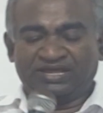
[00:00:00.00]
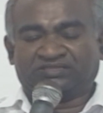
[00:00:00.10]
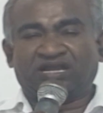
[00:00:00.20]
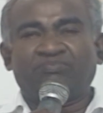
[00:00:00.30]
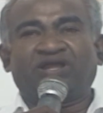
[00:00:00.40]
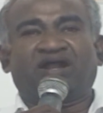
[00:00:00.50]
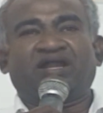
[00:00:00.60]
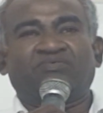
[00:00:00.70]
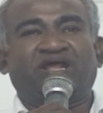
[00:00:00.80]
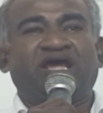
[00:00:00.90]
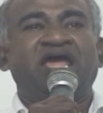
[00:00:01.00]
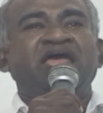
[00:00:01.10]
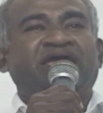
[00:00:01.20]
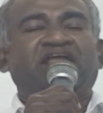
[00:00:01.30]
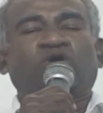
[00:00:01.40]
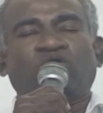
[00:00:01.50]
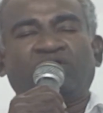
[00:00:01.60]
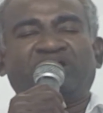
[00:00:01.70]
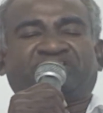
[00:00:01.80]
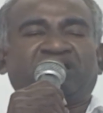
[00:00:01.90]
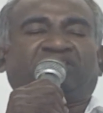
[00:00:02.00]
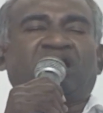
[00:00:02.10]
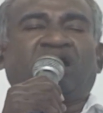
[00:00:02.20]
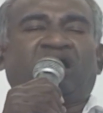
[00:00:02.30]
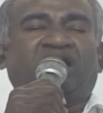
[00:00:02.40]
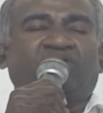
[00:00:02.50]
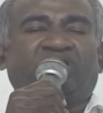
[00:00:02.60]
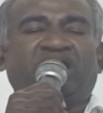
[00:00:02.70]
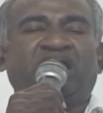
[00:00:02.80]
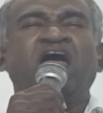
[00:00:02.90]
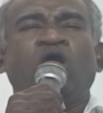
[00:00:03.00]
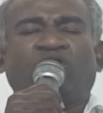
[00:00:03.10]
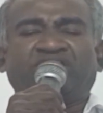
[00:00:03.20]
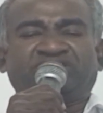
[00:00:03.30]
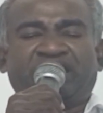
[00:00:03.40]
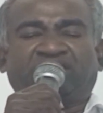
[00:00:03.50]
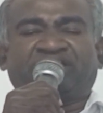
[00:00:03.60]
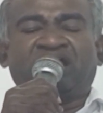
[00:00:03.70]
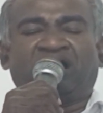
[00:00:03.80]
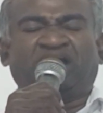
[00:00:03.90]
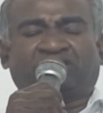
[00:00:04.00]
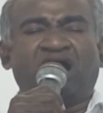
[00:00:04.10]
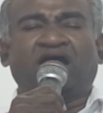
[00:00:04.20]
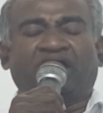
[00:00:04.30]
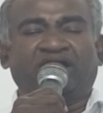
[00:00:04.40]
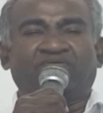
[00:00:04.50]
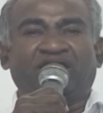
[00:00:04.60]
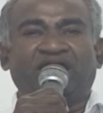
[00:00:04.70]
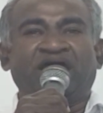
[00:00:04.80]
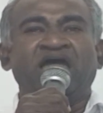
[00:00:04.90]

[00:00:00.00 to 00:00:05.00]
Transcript: எத்தனை பேர் ஆண்டவர் எனக்கு ஒரு வெற்றியை தாங்க ஆண்டவர் ஒரு ஜெயத்தை தாங்க ஆண்டவர்